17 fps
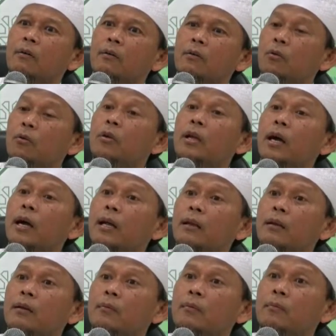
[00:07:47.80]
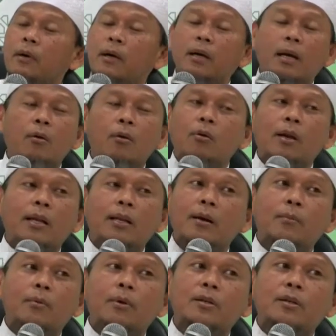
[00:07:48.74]
Iya kan? Maka Quran
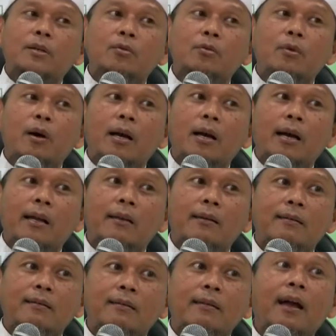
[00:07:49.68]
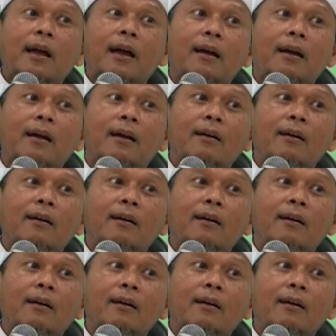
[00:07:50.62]
gak boleh diduakan. Ya.